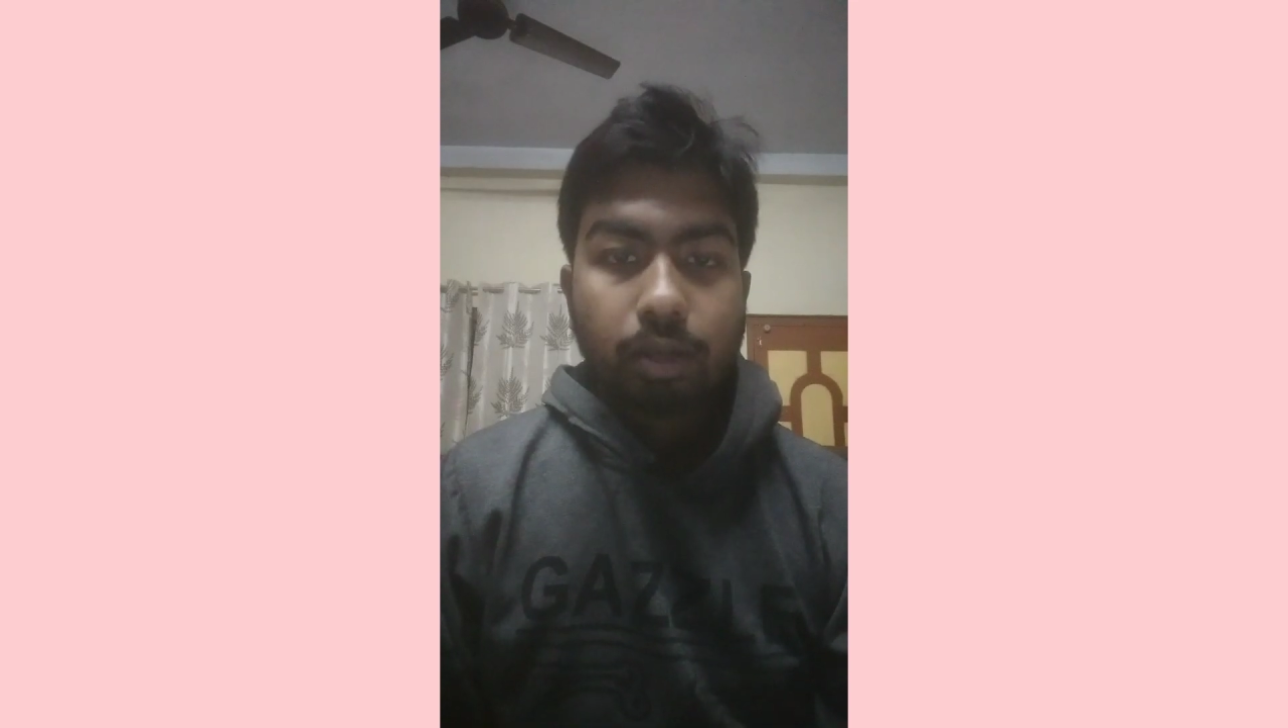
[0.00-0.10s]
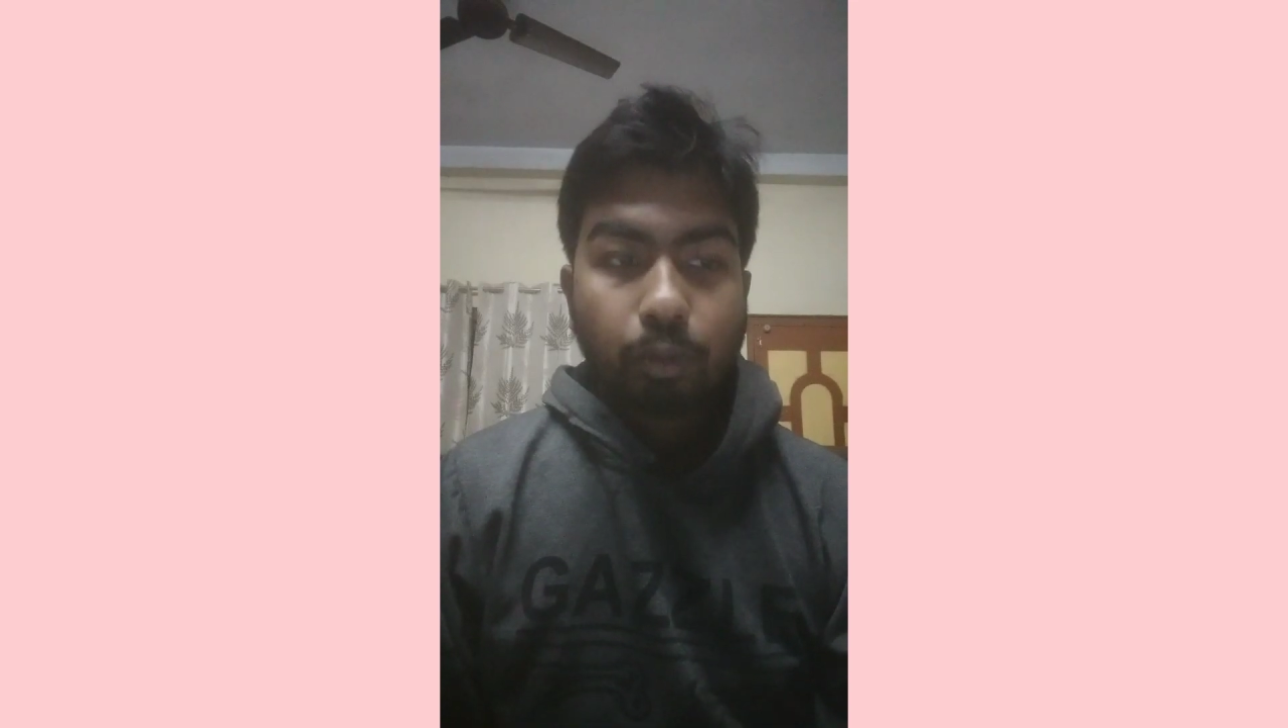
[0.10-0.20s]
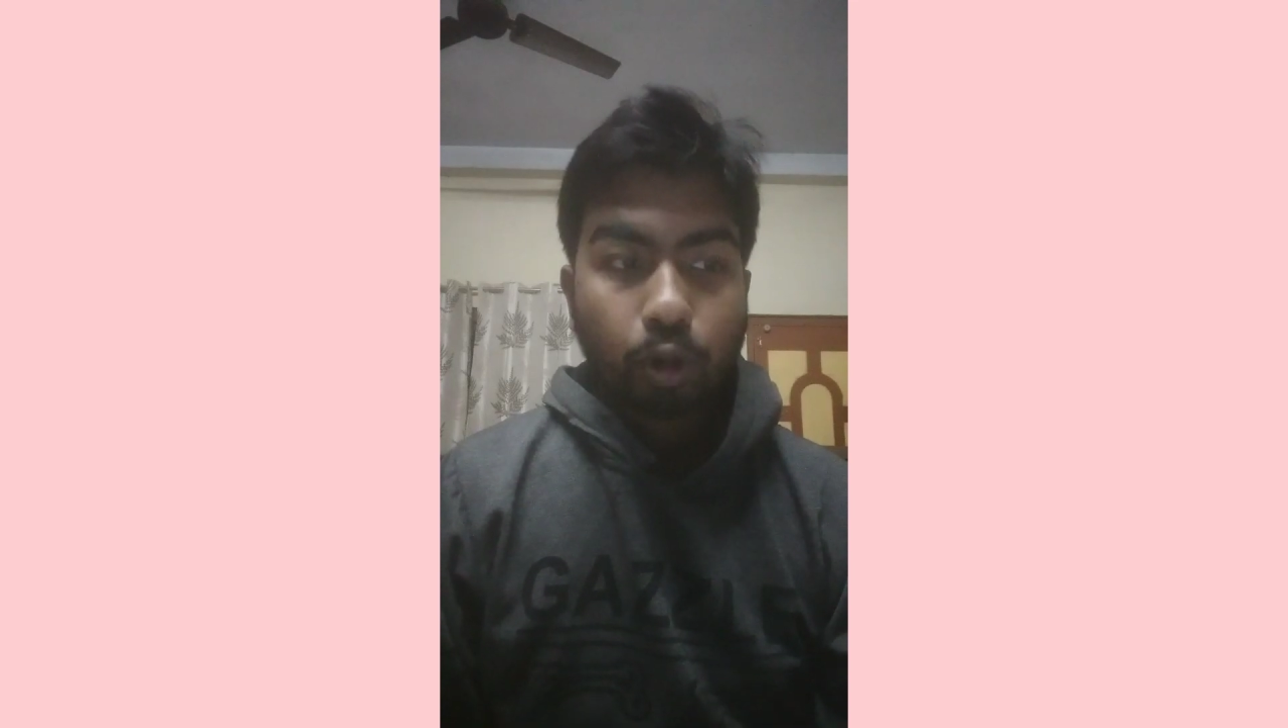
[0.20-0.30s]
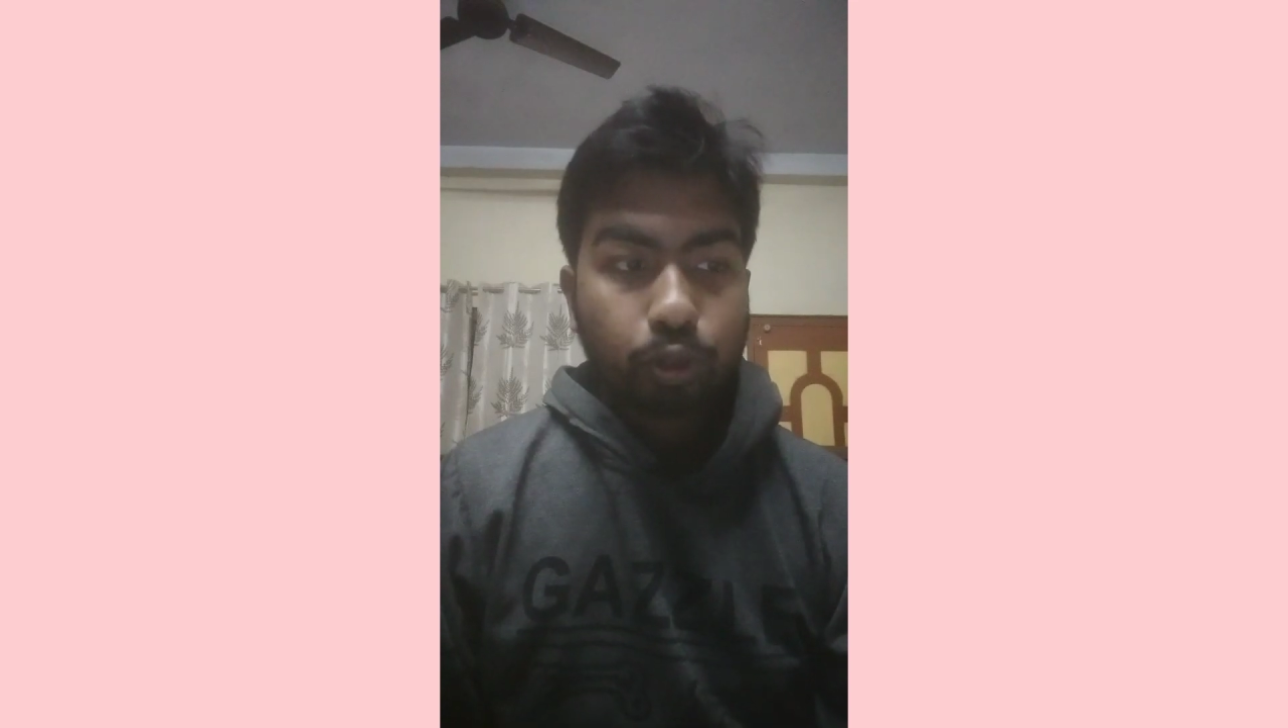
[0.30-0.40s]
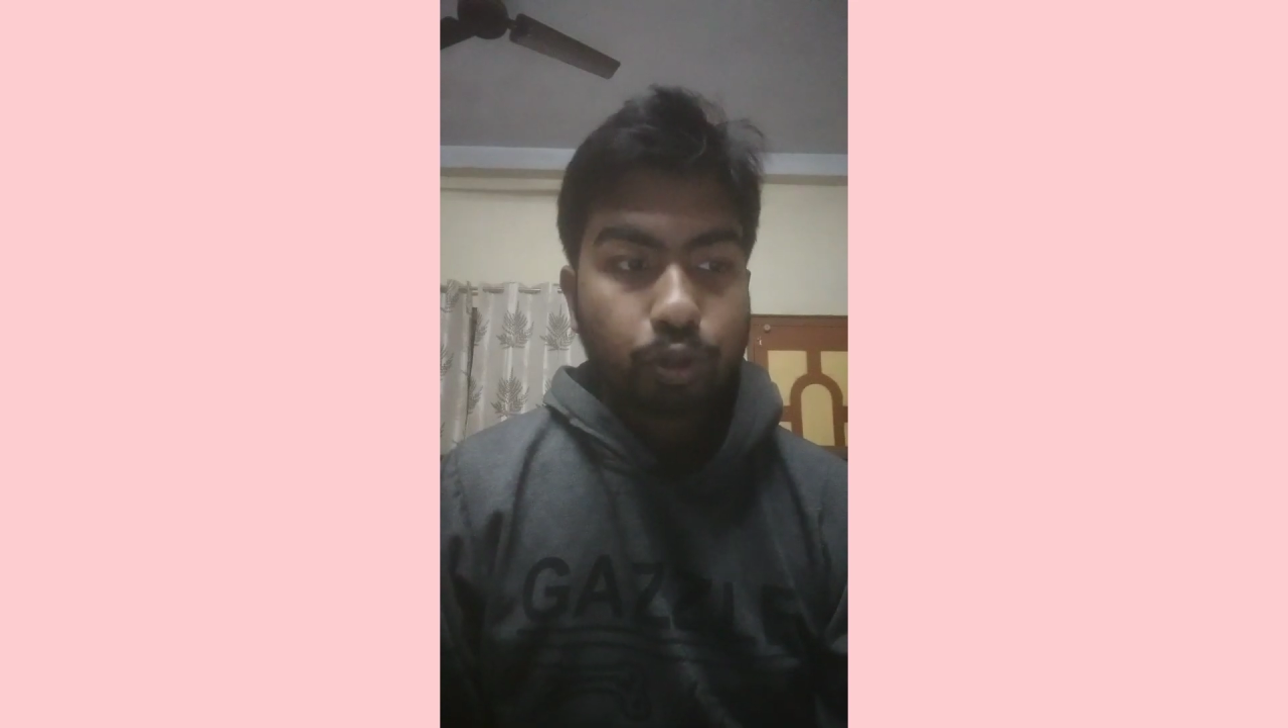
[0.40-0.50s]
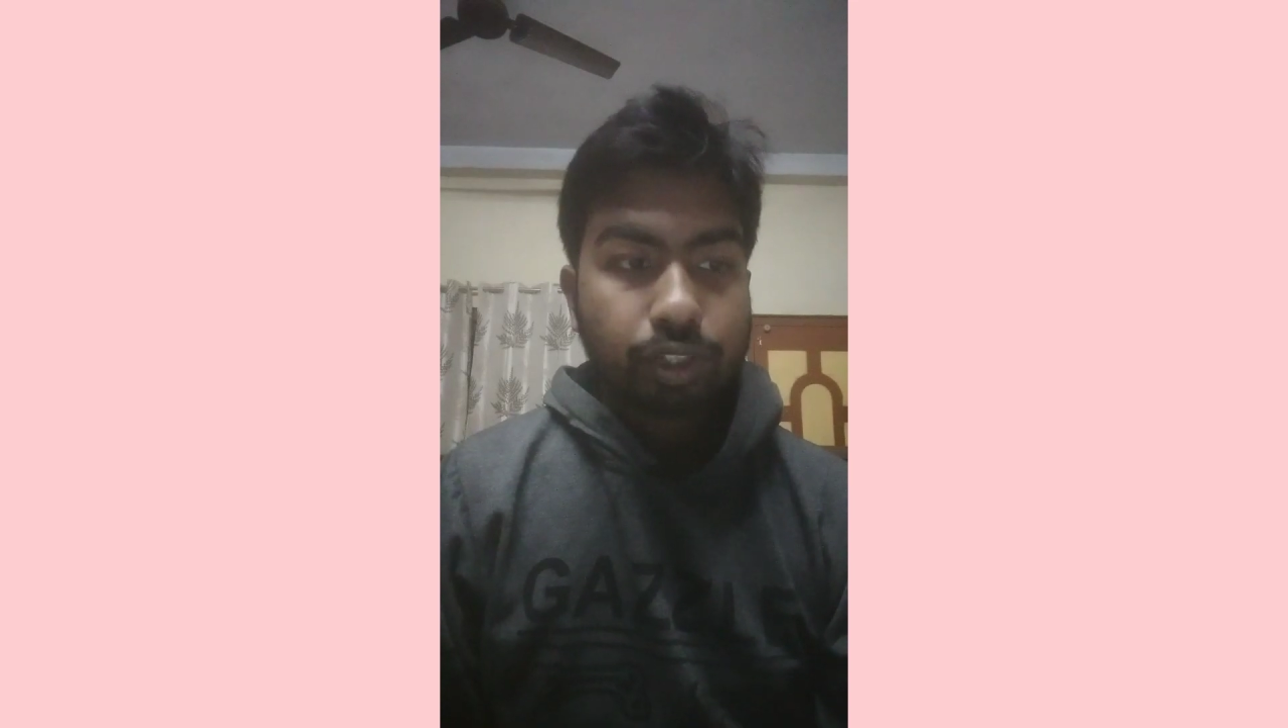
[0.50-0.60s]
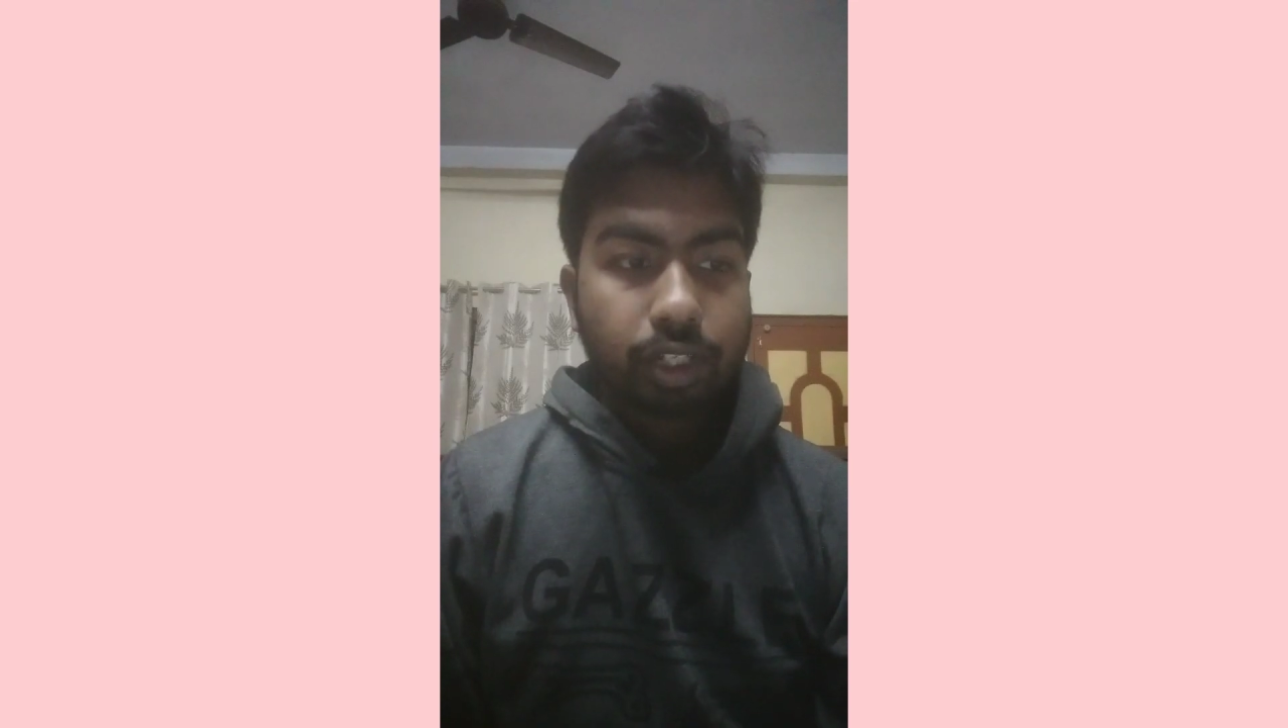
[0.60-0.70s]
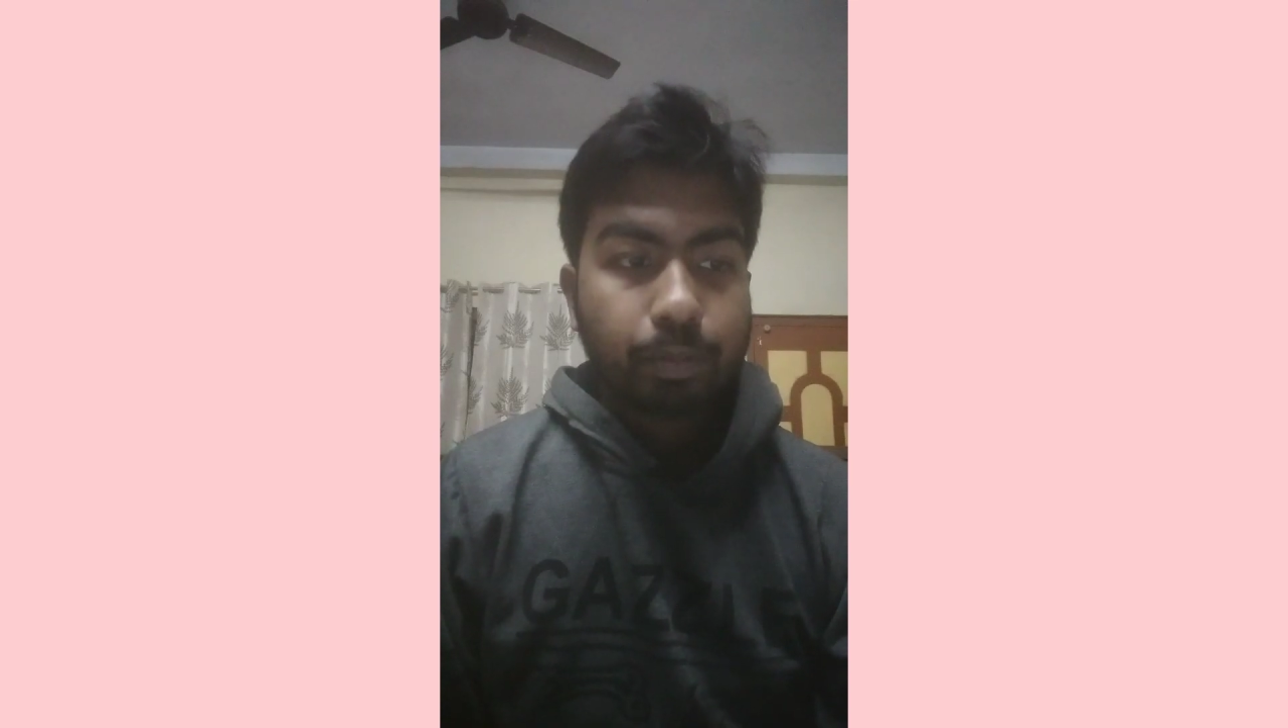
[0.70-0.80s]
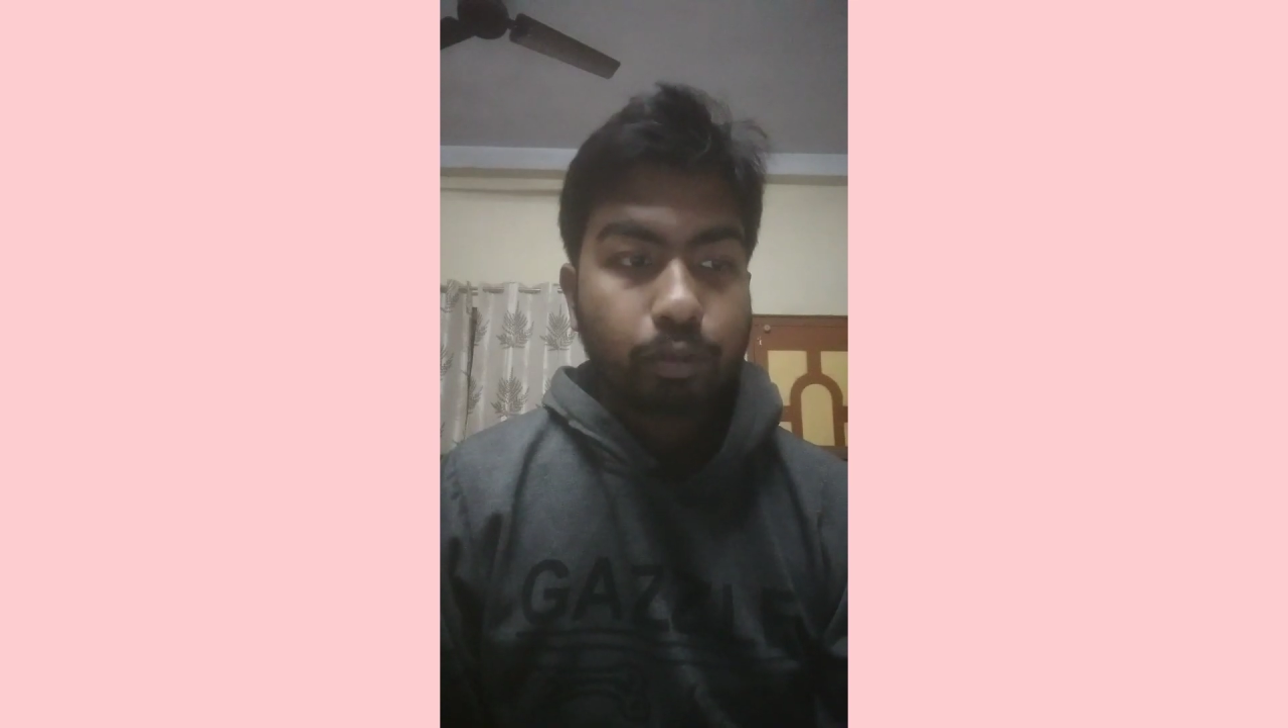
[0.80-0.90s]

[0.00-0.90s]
পদ্মশ্রী